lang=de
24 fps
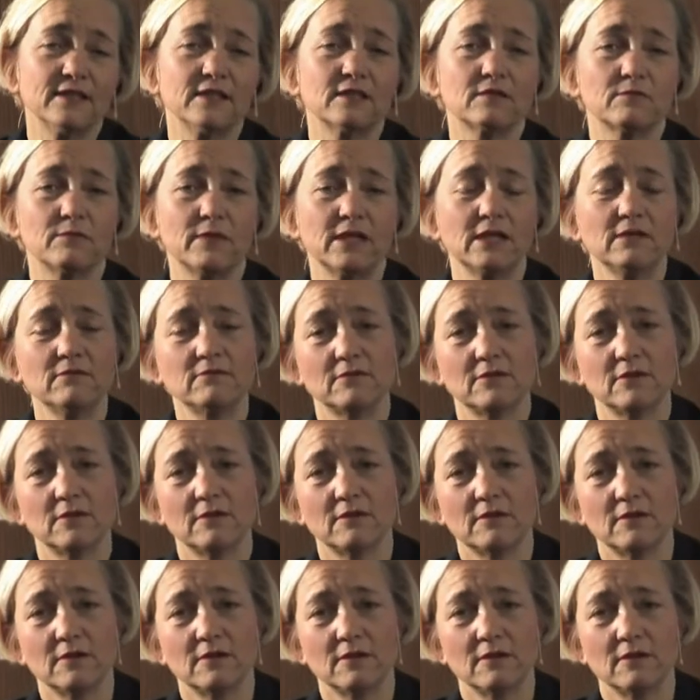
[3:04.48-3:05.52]
gar nicht mehr.
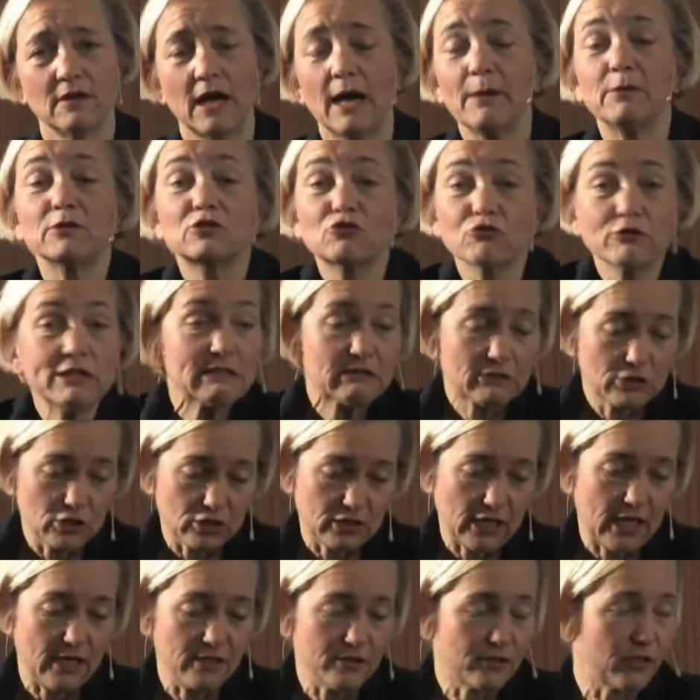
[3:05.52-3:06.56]
Aber so ist
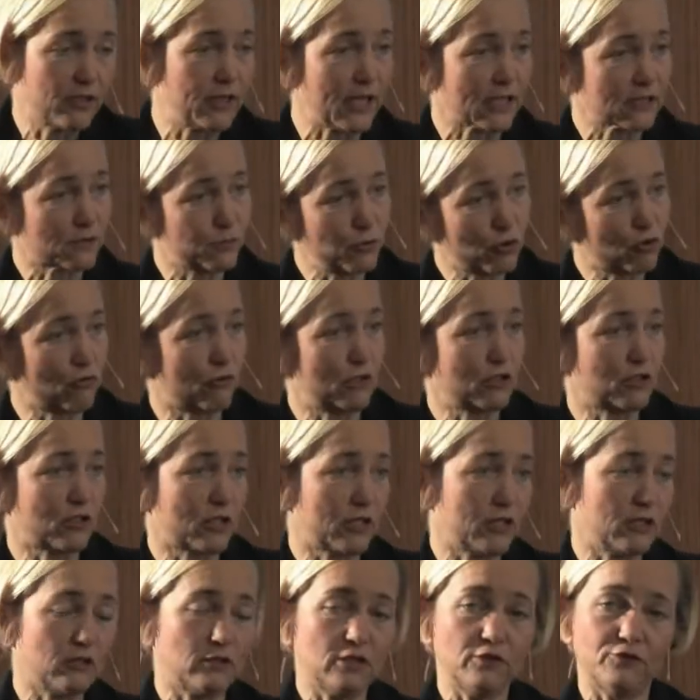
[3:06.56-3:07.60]
es halt. Ich lasse mich doch
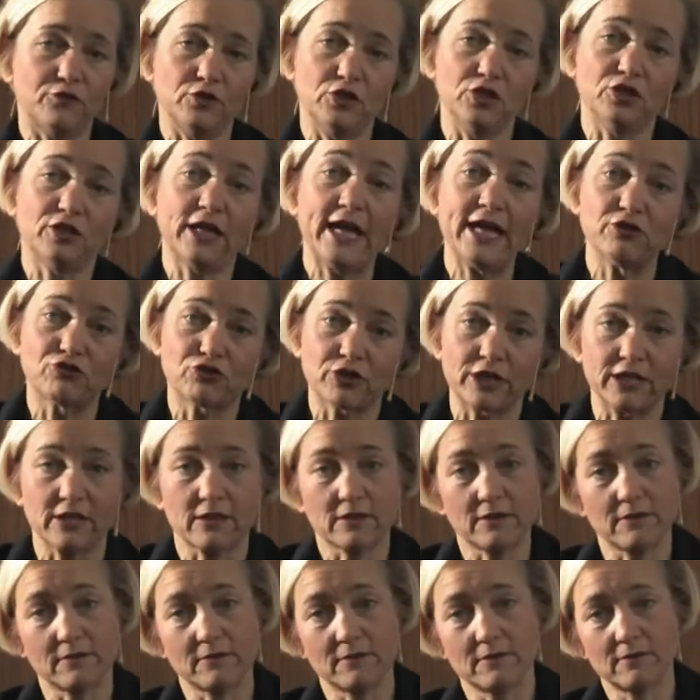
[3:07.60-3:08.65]
als Kreativer nicht
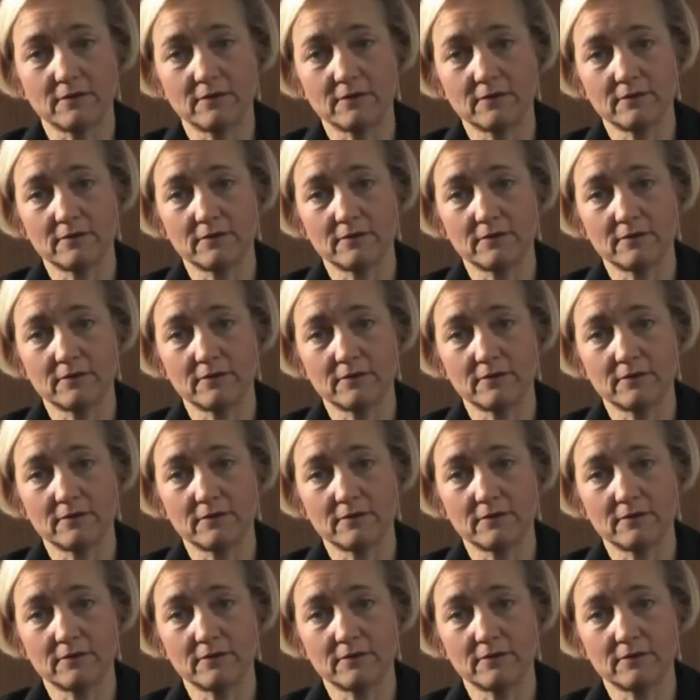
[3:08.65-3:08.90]
einschränken